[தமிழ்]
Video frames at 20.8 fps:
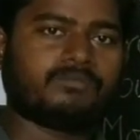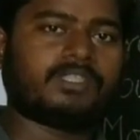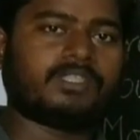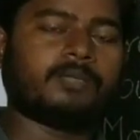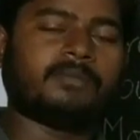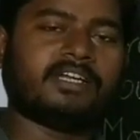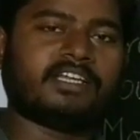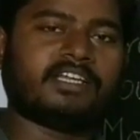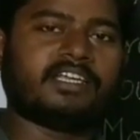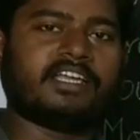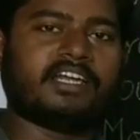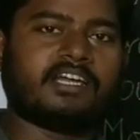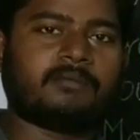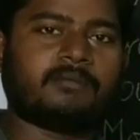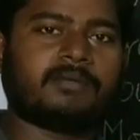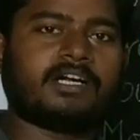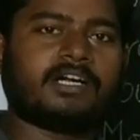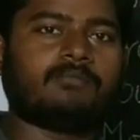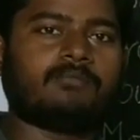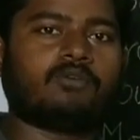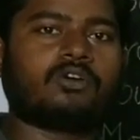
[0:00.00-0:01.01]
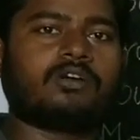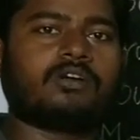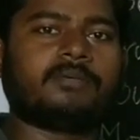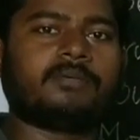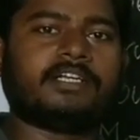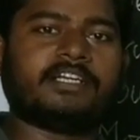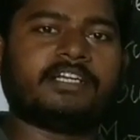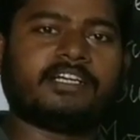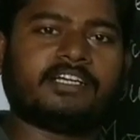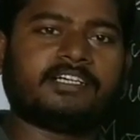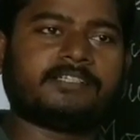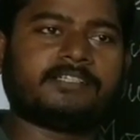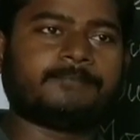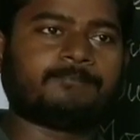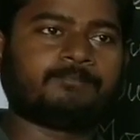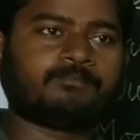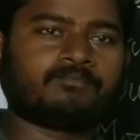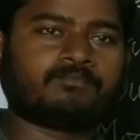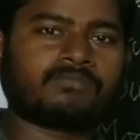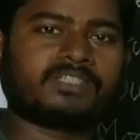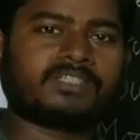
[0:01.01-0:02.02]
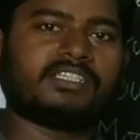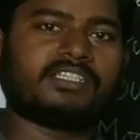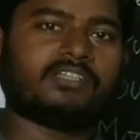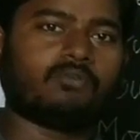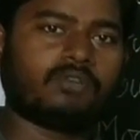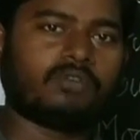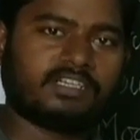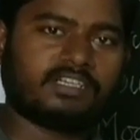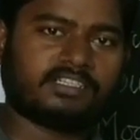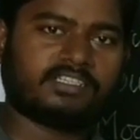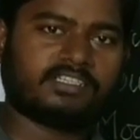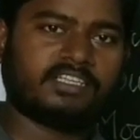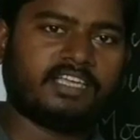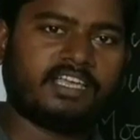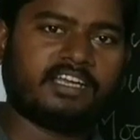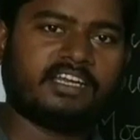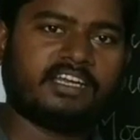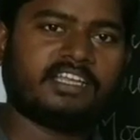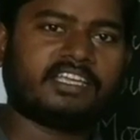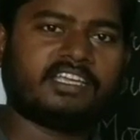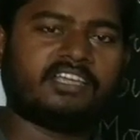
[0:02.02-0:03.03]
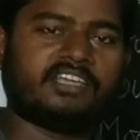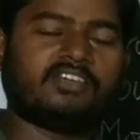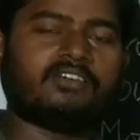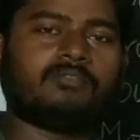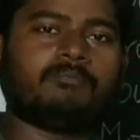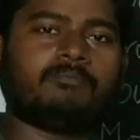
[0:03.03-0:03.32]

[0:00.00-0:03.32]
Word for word: நம்ம இன்னைக்கு என்ன பார்க்க போறோம் அப்படின்னா இந்த உலகத்தையே இன்னைக்கு